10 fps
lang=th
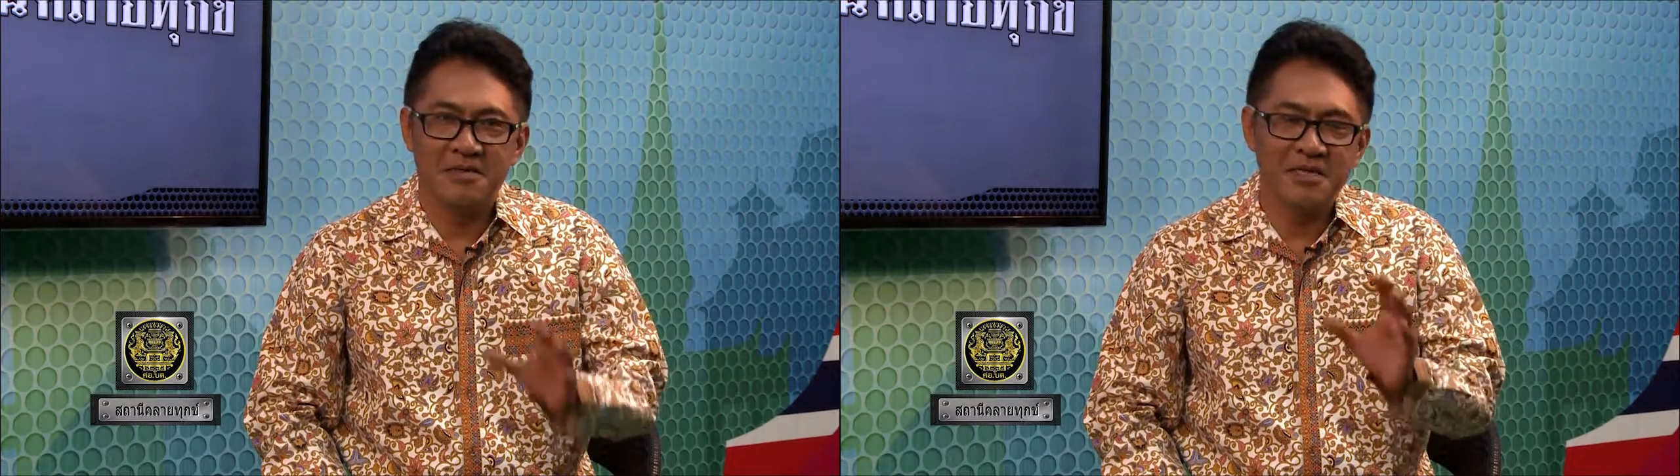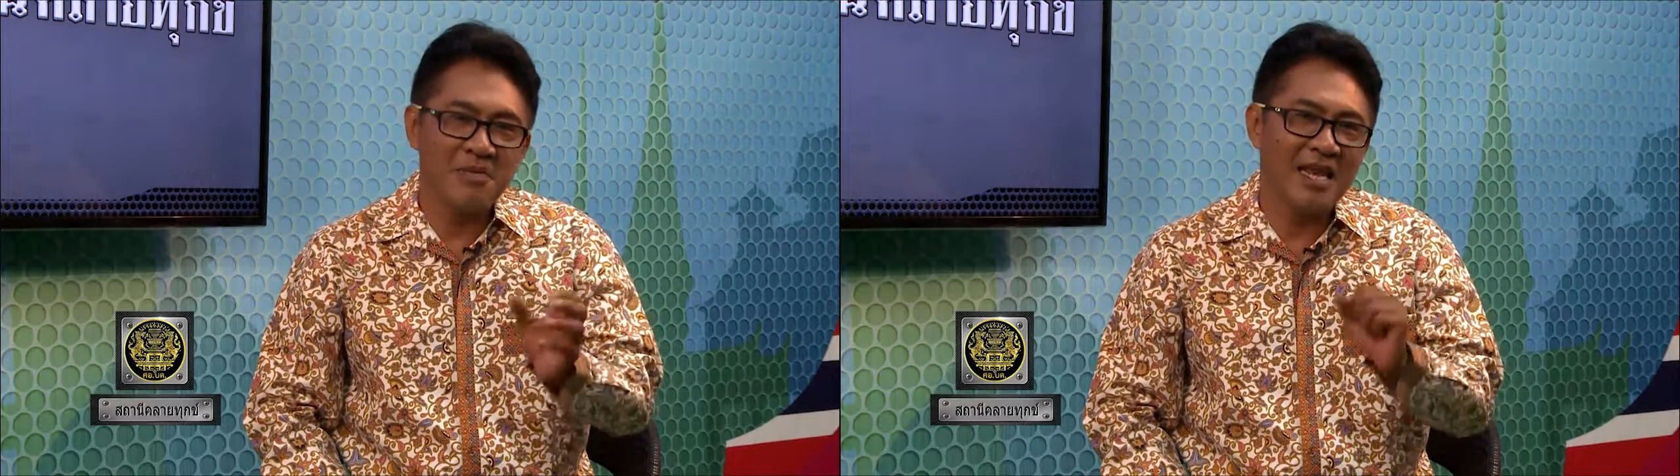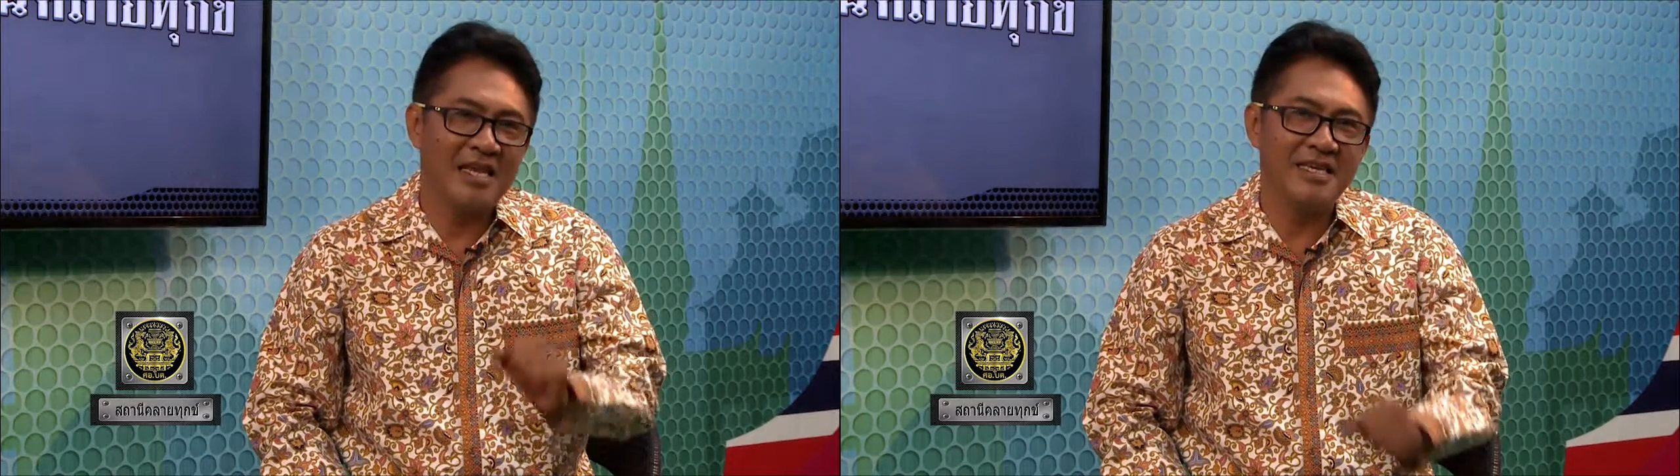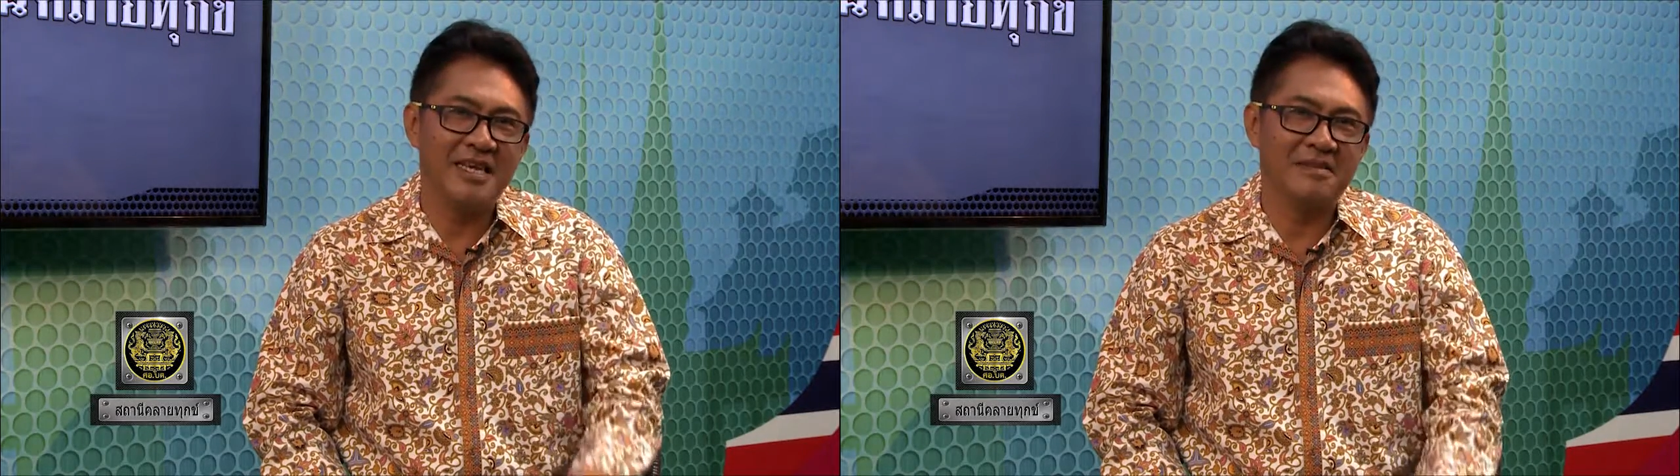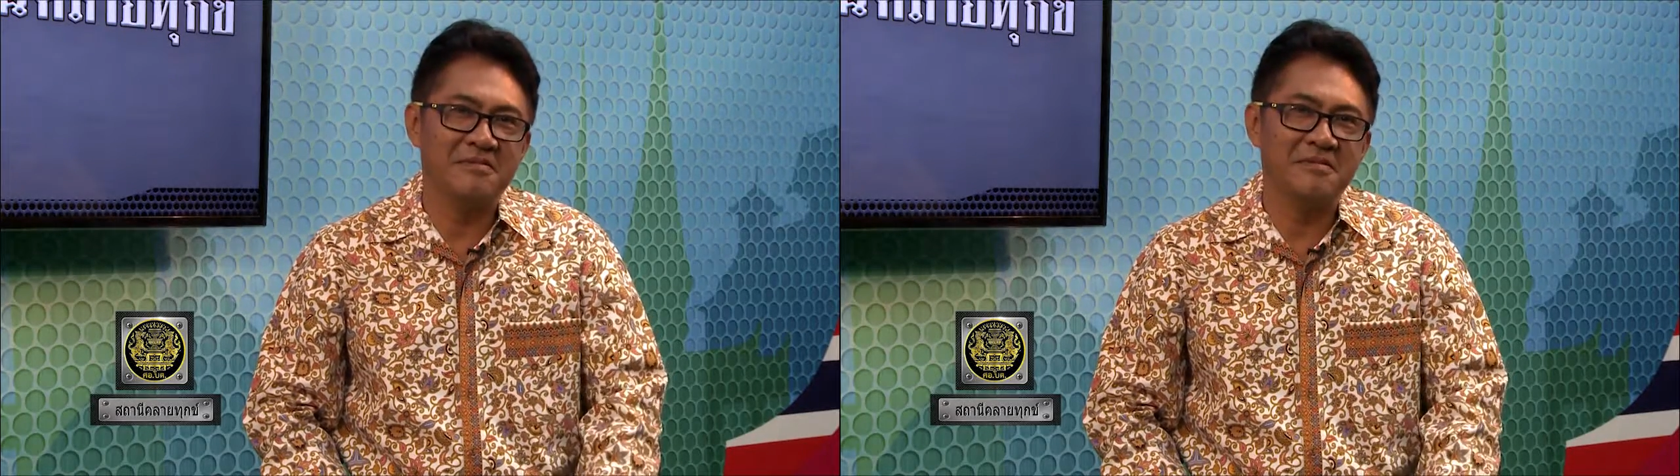ซึ่งมีรายละเอี
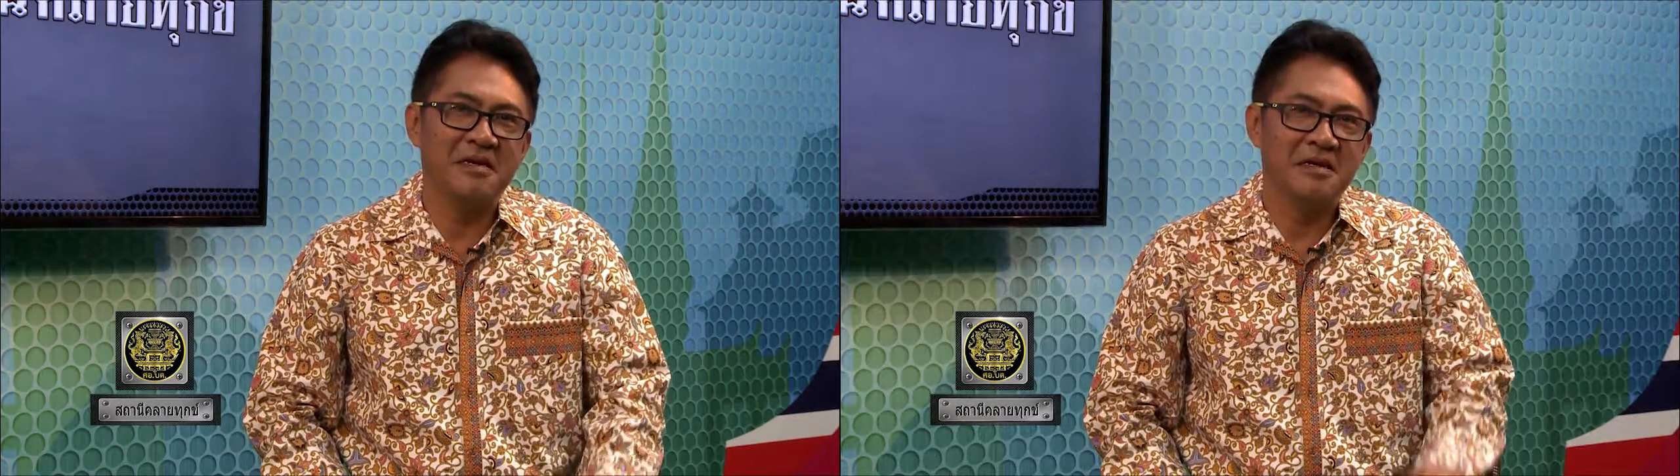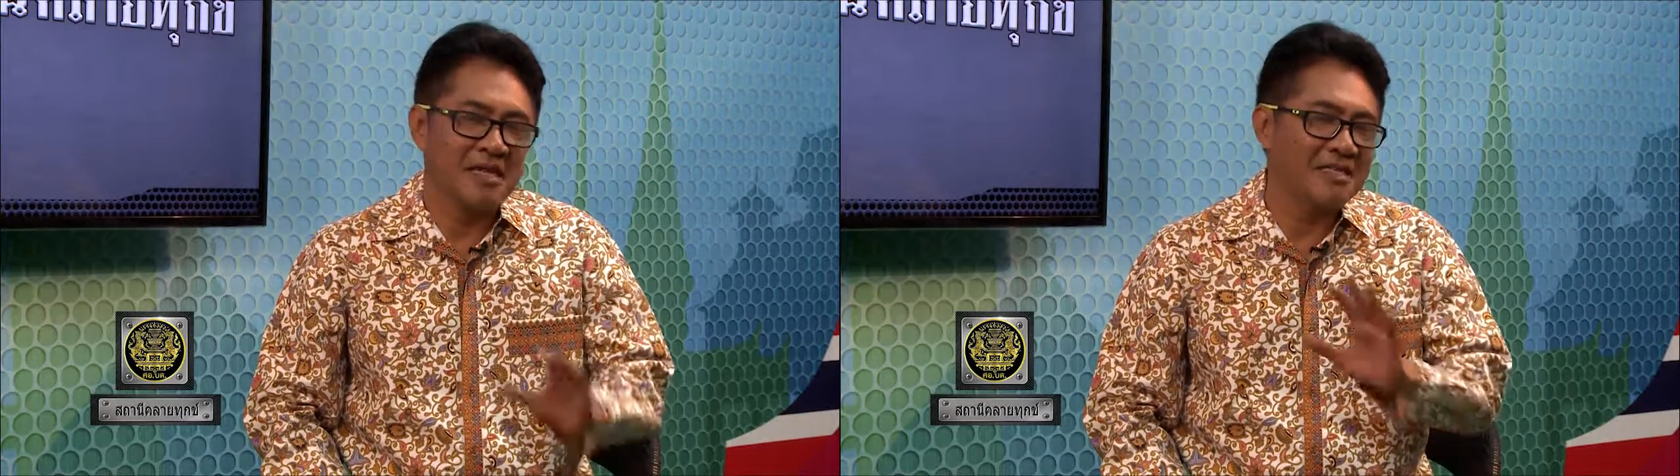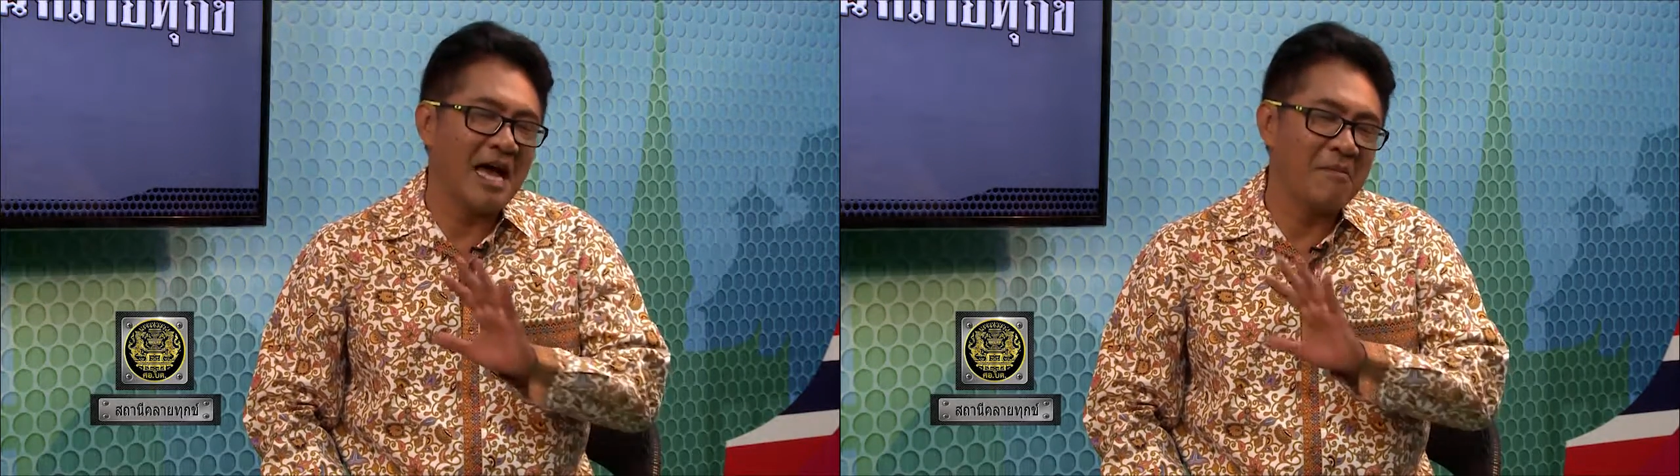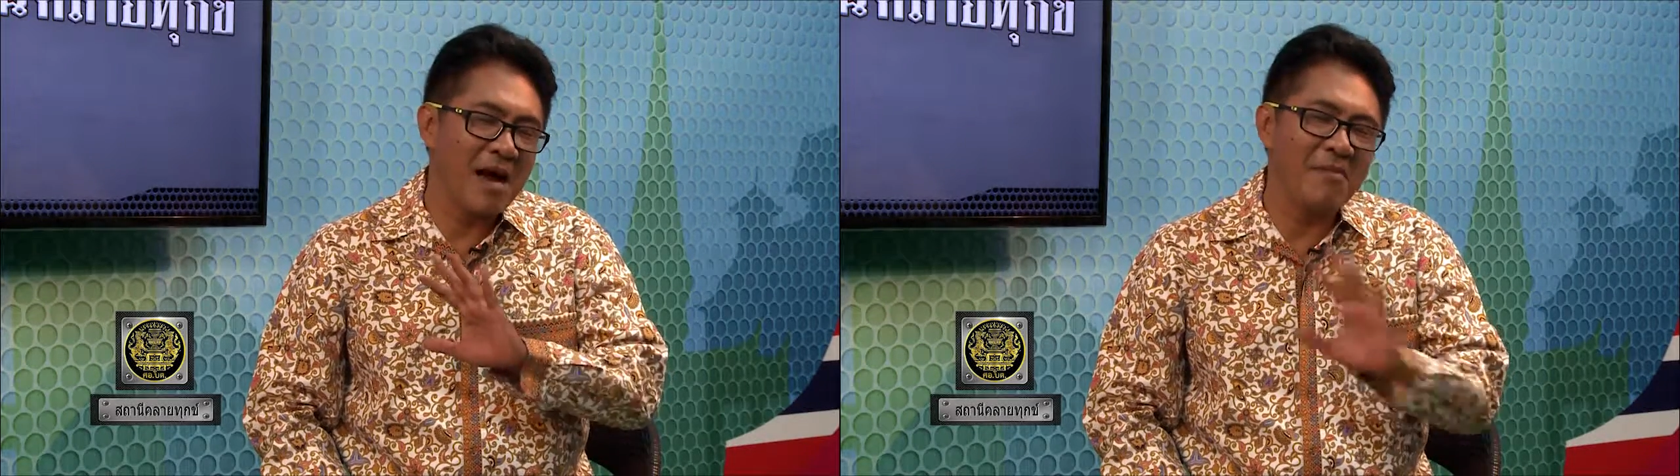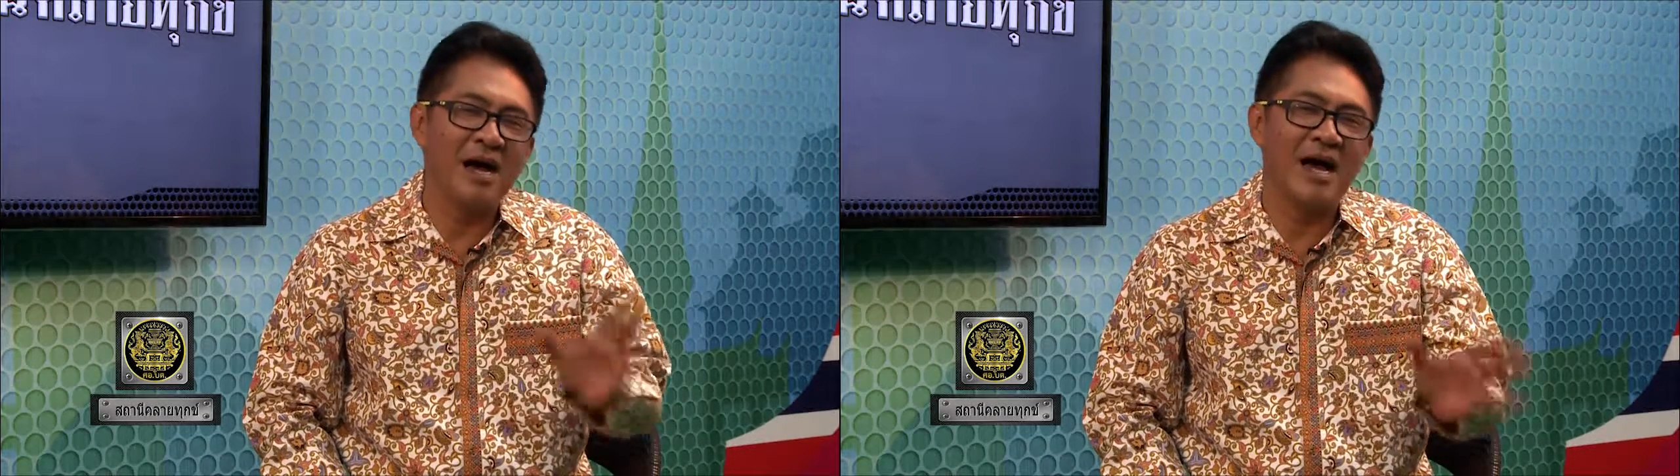ยดต่างๆ
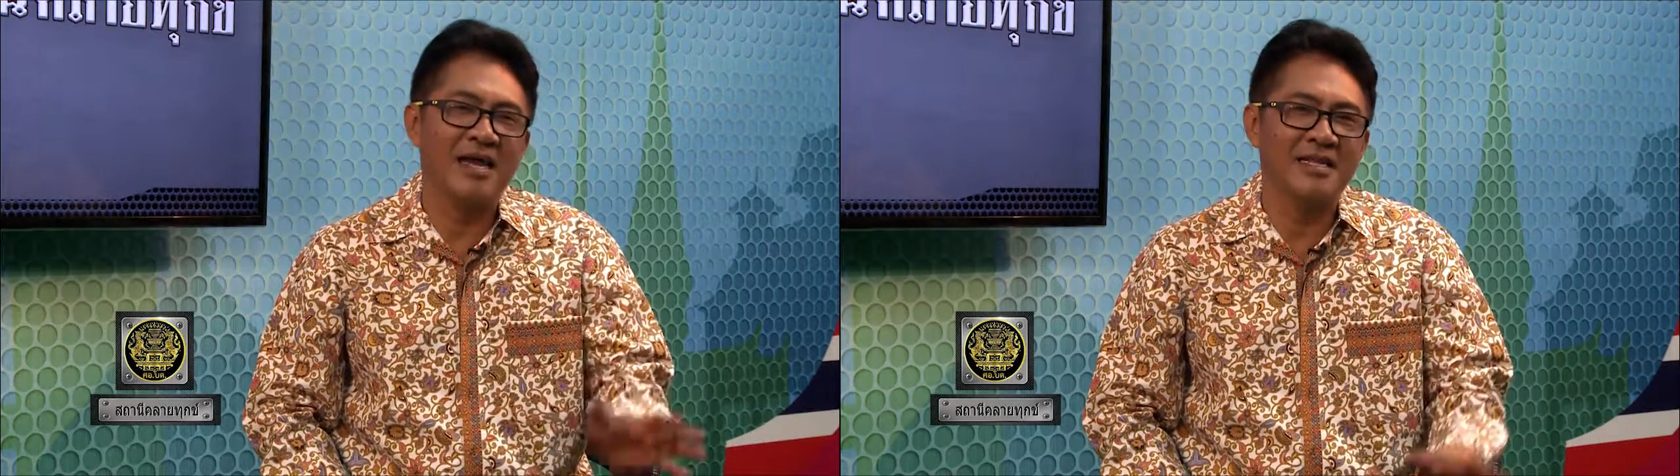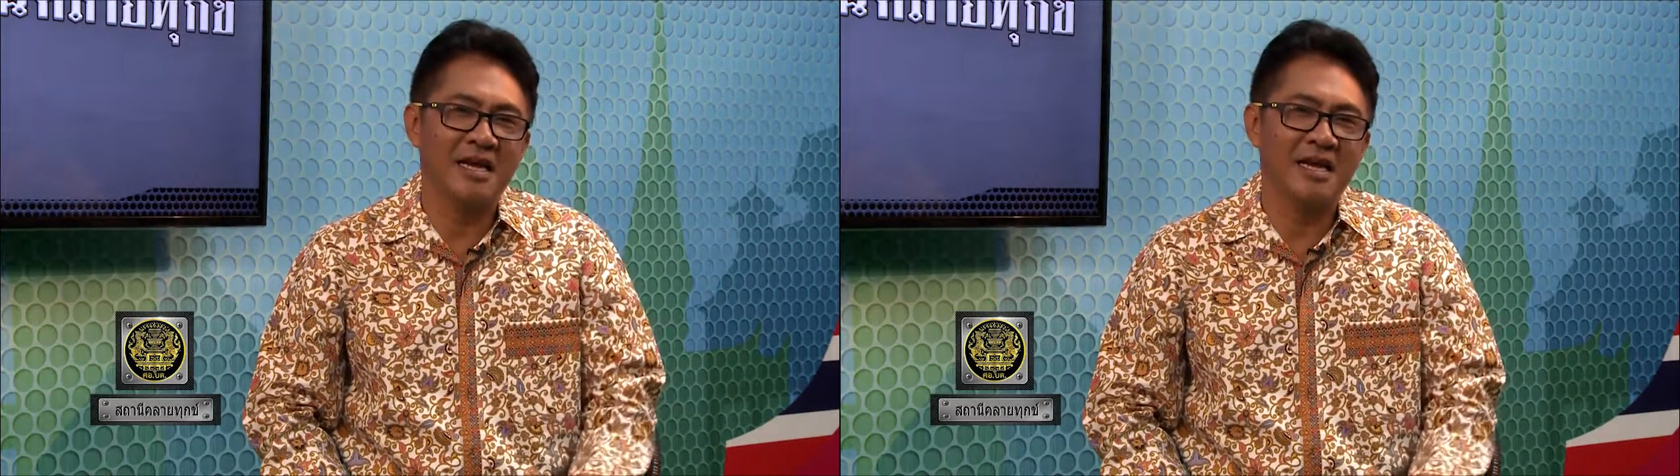มากมาย